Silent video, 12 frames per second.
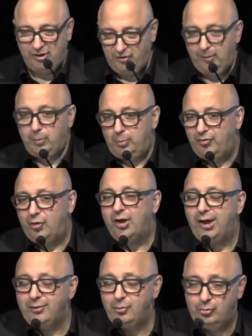Es gibt übrigens auch
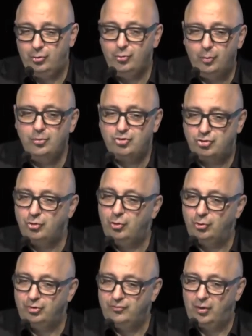einen ökonomischen
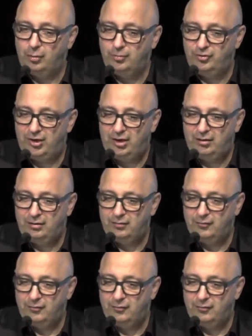Grund, warum, es ein,